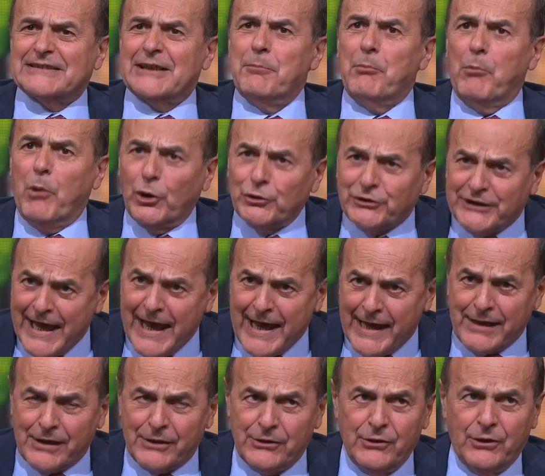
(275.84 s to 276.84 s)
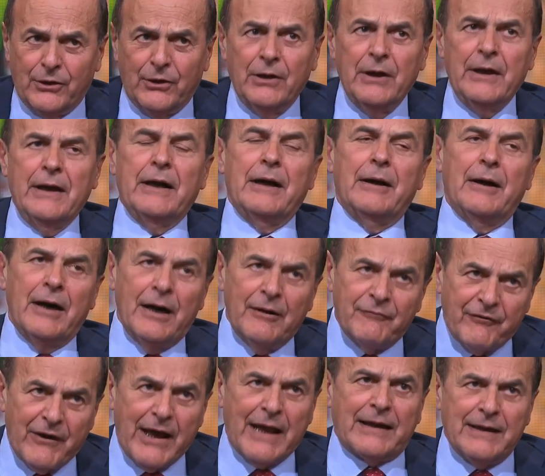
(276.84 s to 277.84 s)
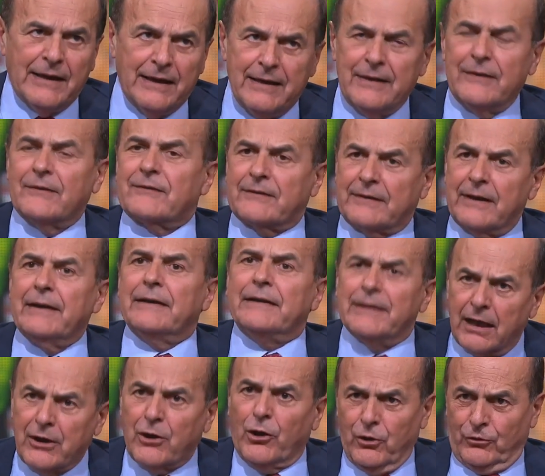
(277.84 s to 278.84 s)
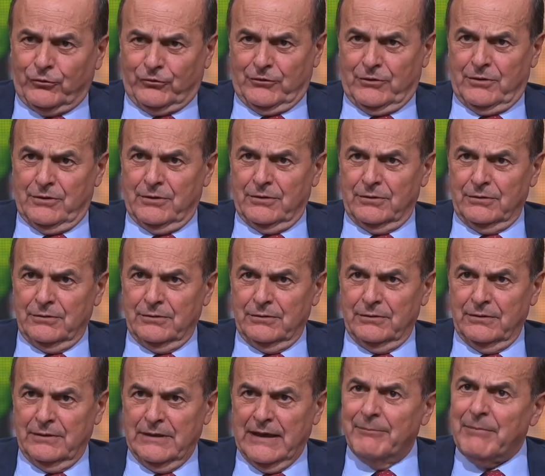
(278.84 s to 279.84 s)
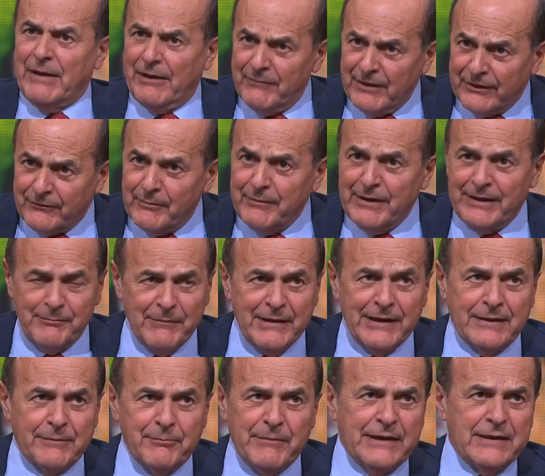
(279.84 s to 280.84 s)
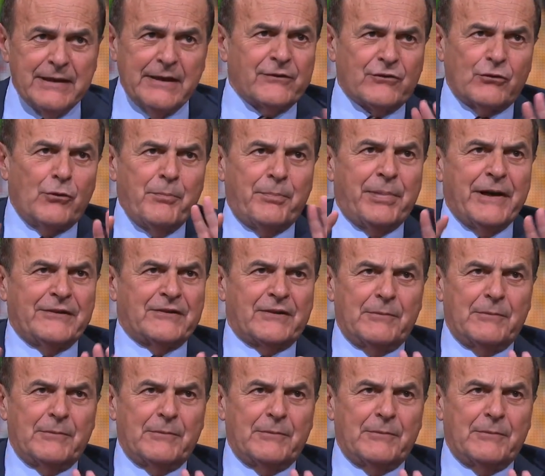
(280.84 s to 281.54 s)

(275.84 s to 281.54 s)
moderno fare le liste in agosto. Ma cioè, mi, mi, mi, dice un paese